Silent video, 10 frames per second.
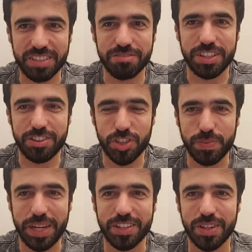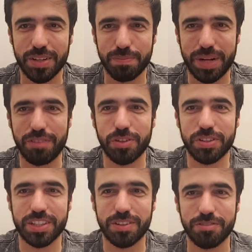de investimento para
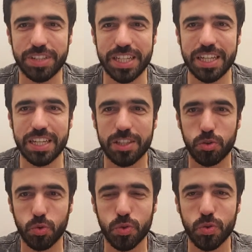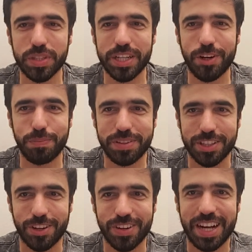você conferir tudo que é
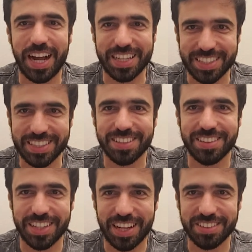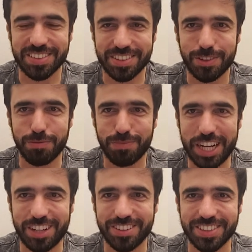opção aqui na cidade de São
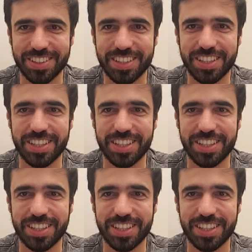Paulo.